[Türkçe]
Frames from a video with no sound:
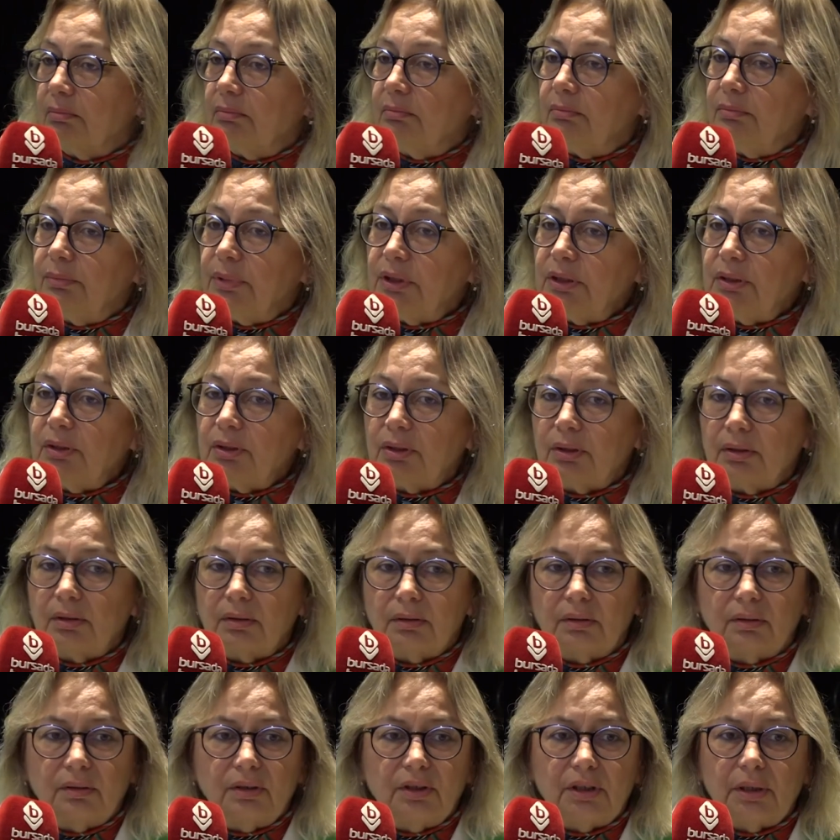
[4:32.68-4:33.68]
bir
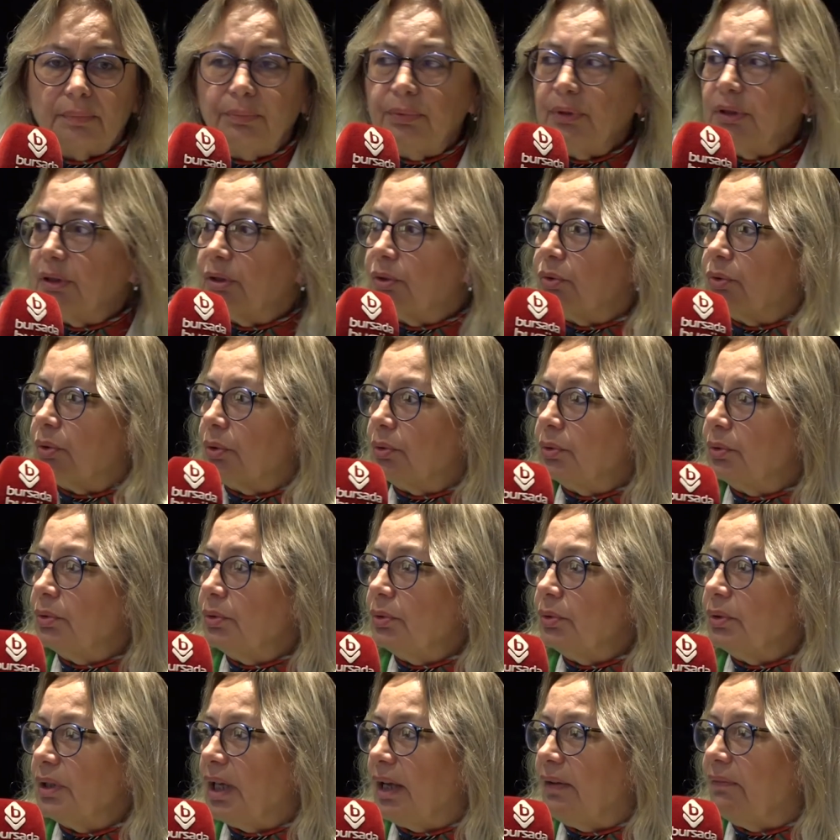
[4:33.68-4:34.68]
yapı
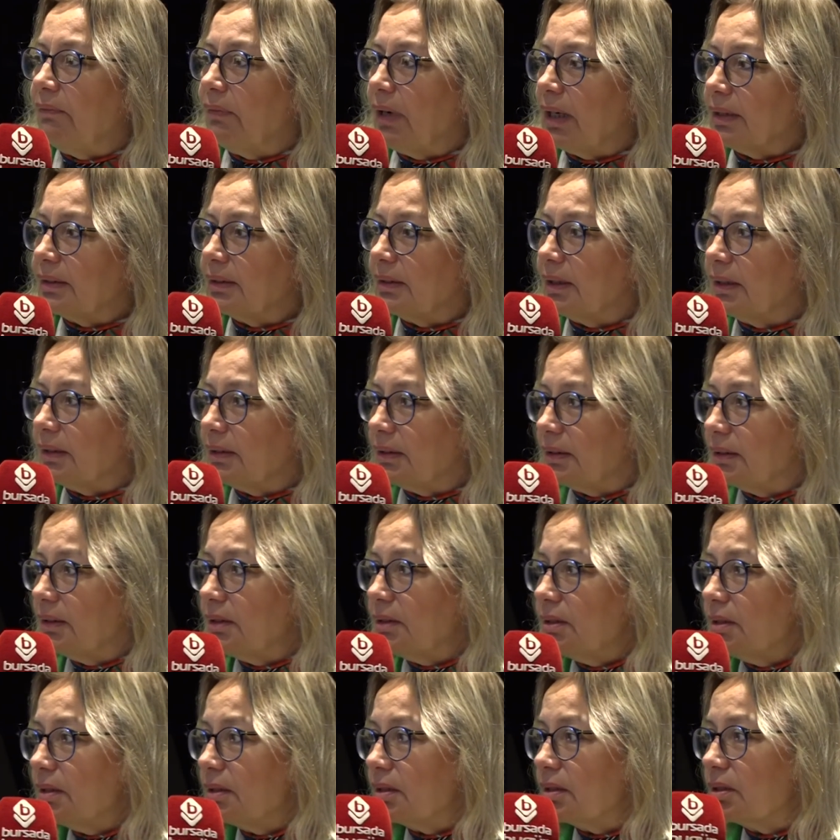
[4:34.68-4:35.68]
stoğu
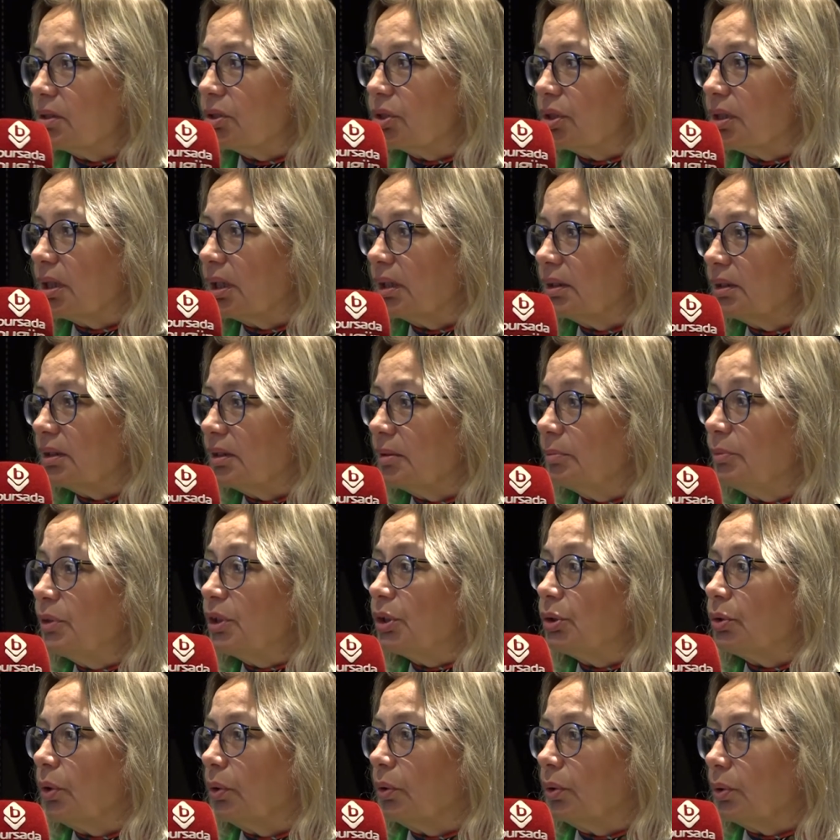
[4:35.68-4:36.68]
envanterinin
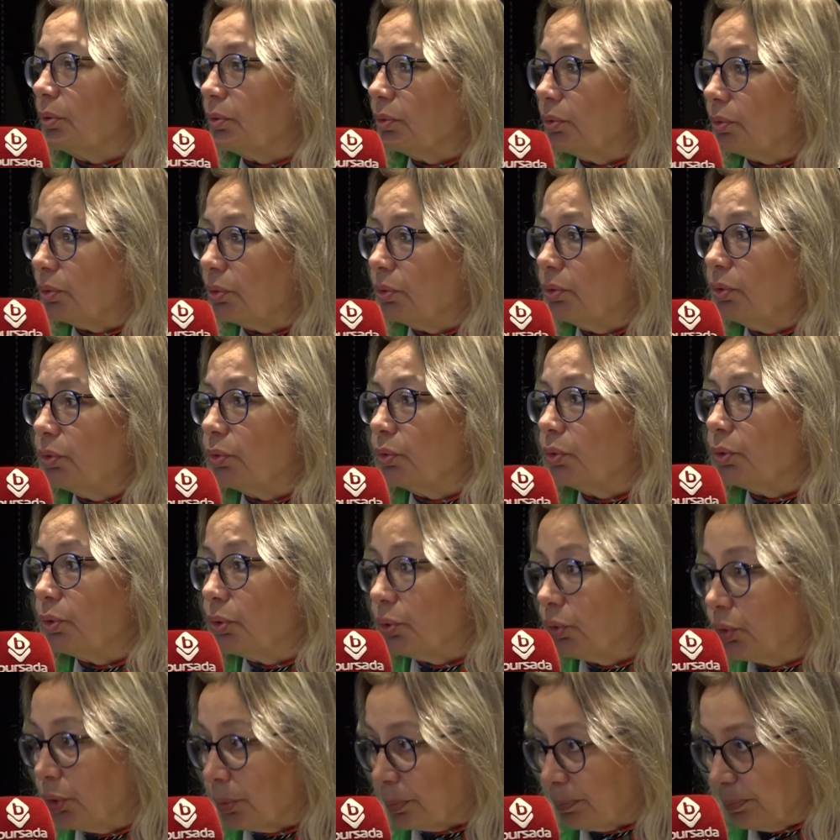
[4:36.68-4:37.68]
çıkarılmış olduğunu
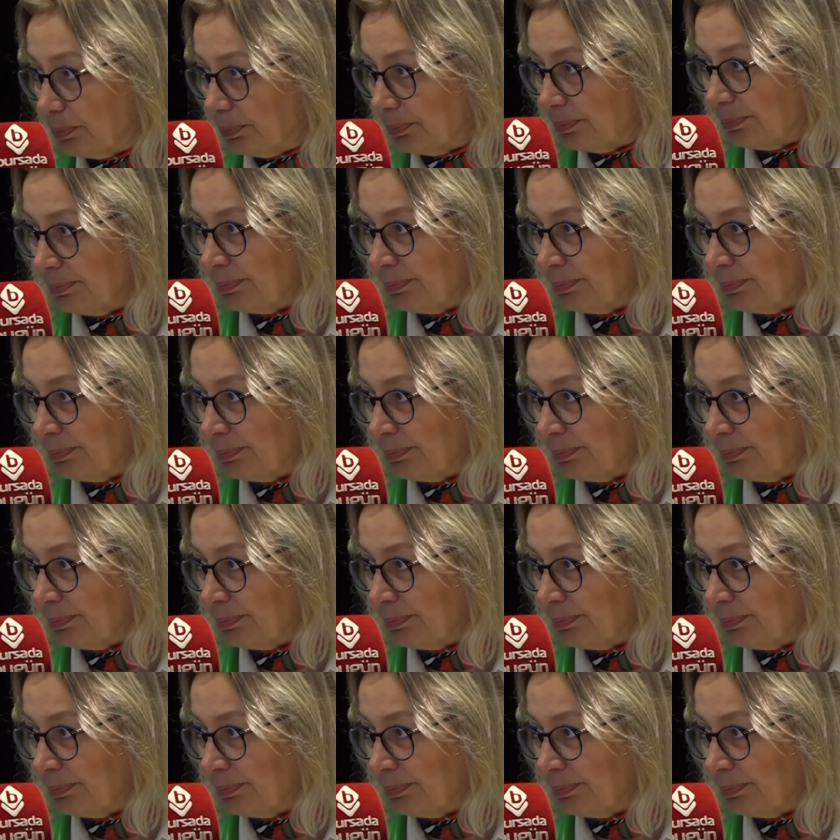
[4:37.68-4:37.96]
duydum.